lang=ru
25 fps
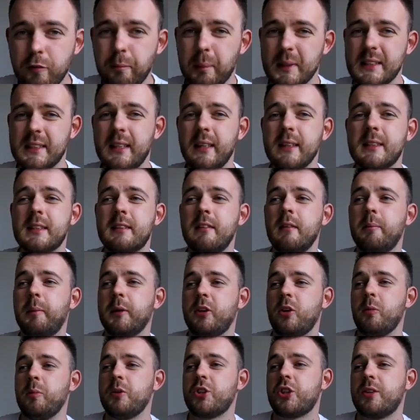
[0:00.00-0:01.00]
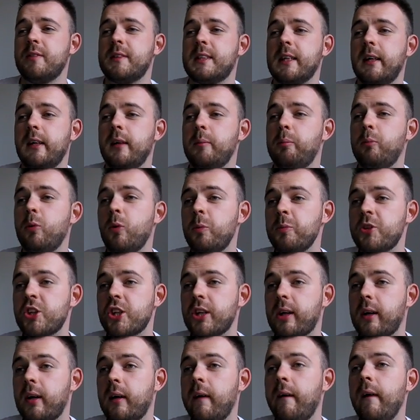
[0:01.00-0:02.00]
Впоследствии потом еще взяли
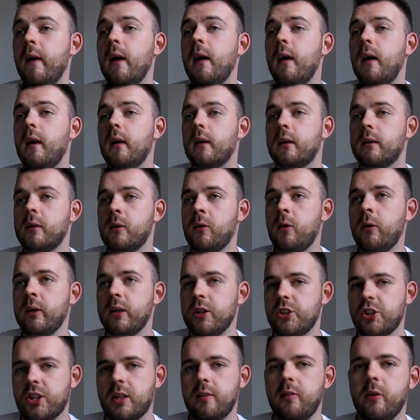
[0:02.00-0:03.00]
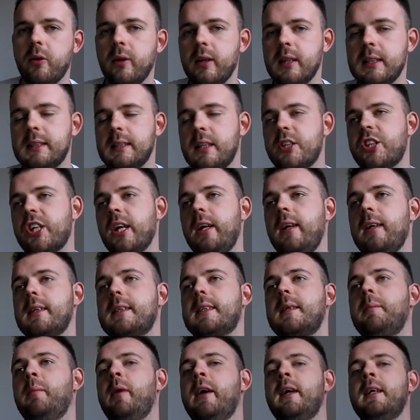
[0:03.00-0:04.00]
Бумчика. Но я же говорю, изначально
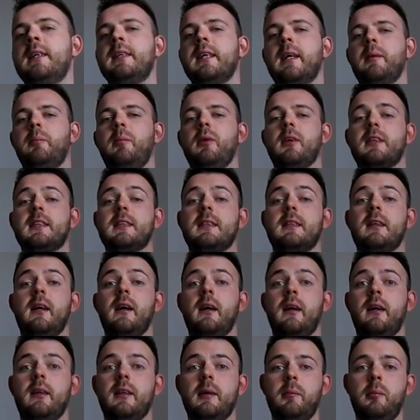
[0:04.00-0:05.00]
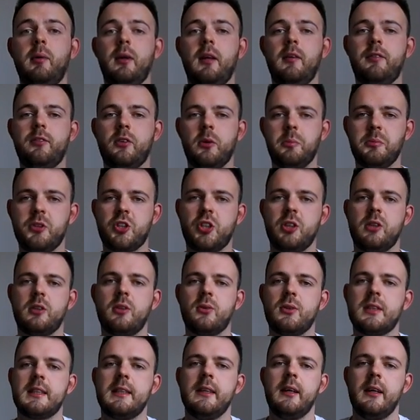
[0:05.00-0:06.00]
сама идея Блокстара это была в том, что
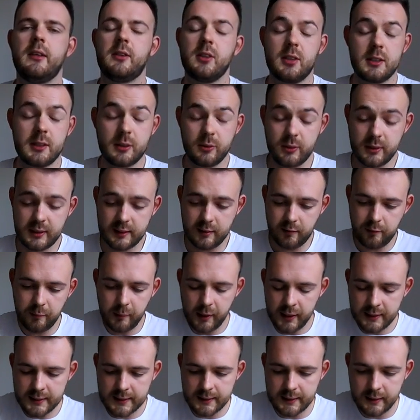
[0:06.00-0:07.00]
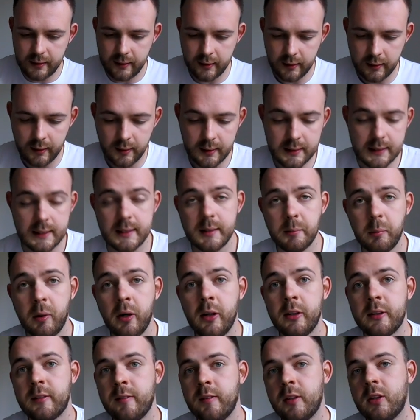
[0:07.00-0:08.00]
друзья тусуются вместе и
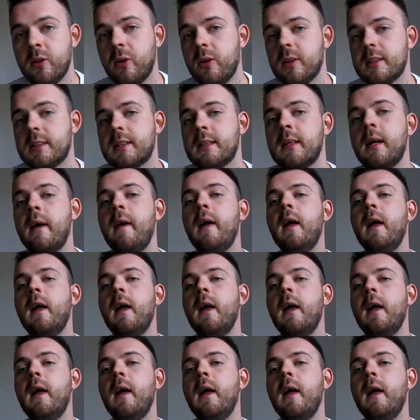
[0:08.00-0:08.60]
снимают видос.